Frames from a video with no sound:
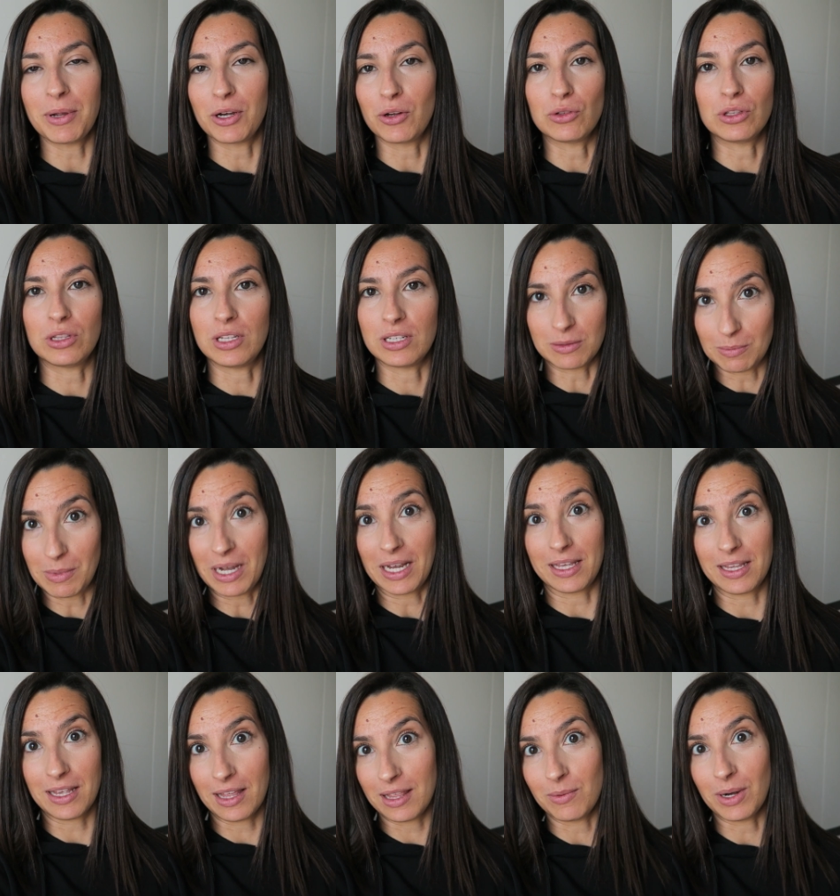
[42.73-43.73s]
pero
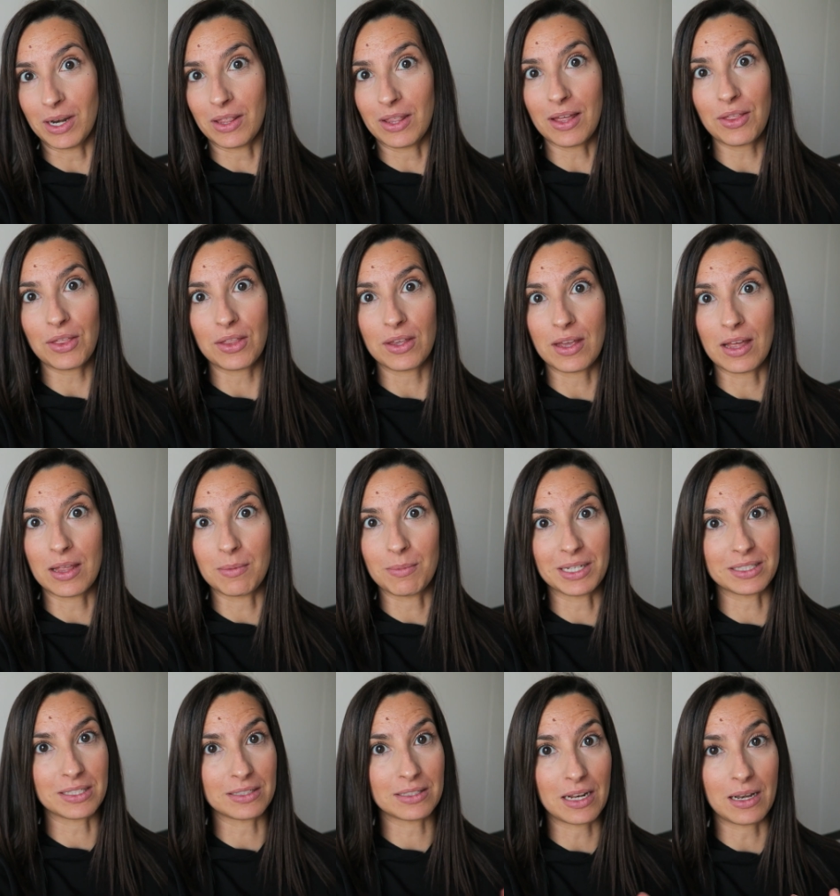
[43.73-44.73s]
desmaquilla de verdad y
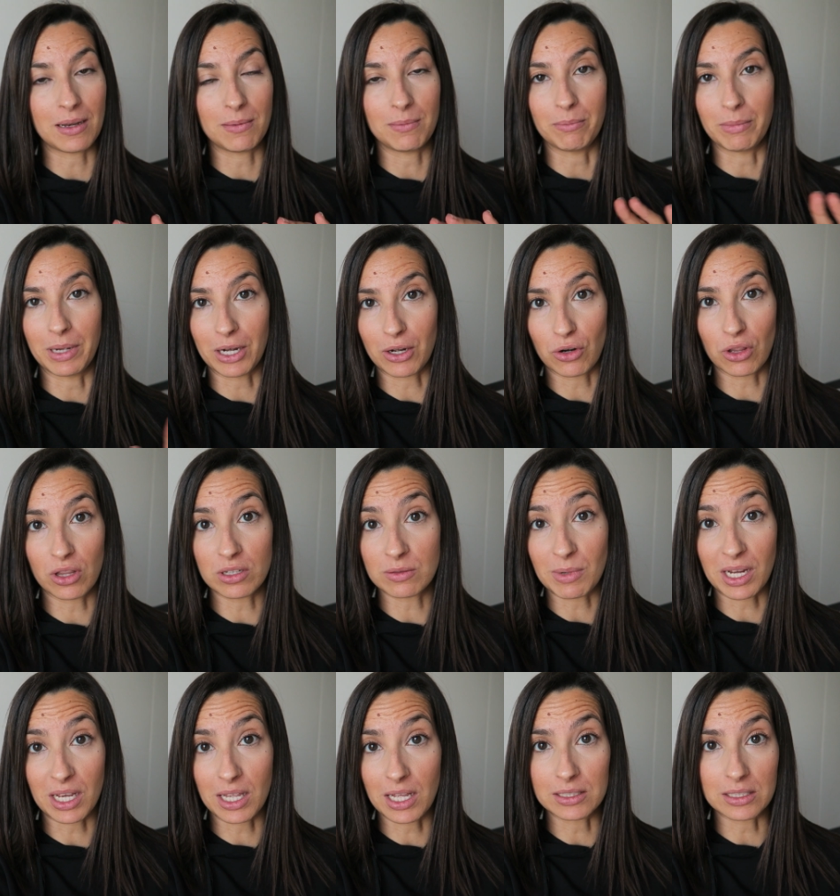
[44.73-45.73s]
además es el mejor
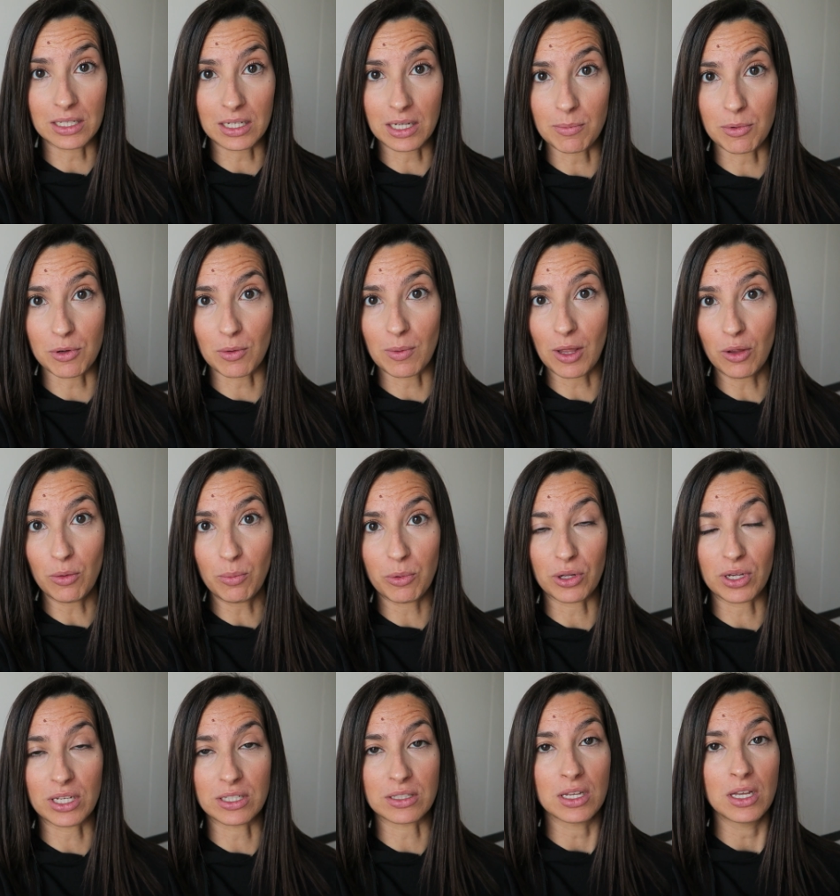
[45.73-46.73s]
desmaquillante que he probado
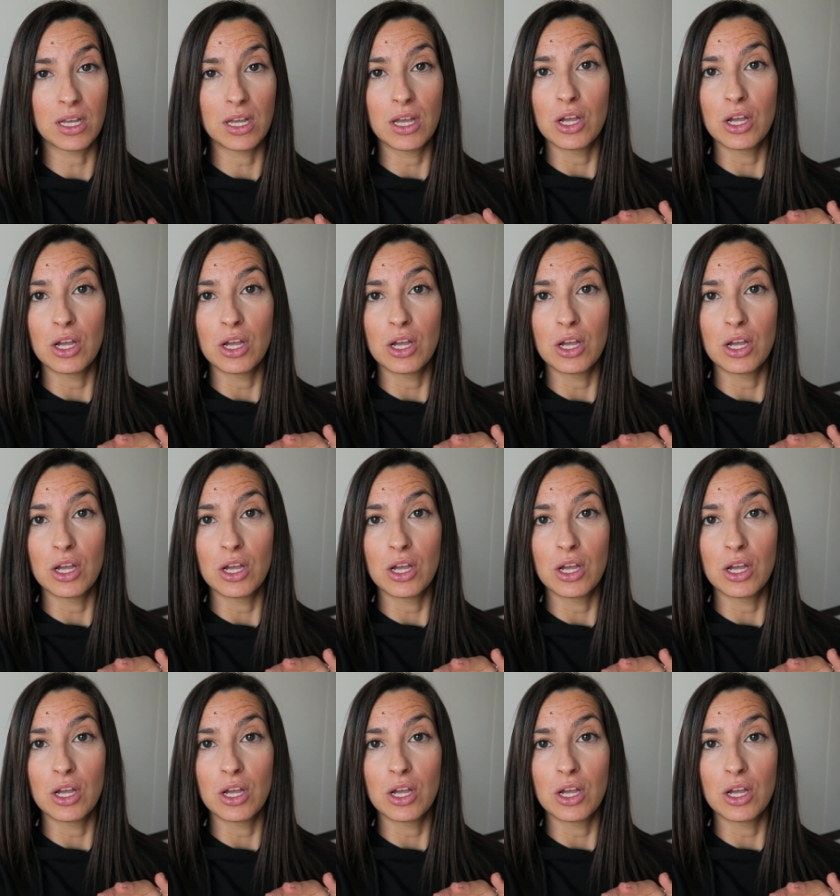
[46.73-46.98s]
porque es